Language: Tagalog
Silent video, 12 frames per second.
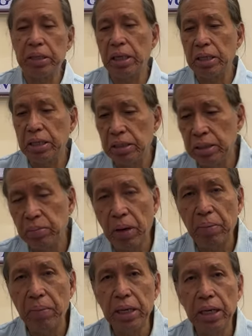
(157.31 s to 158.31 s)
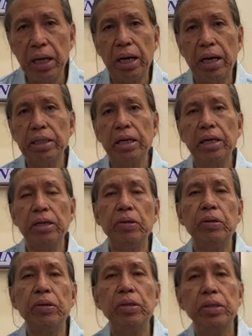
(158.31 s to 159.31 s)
nagbabanggaan kayo.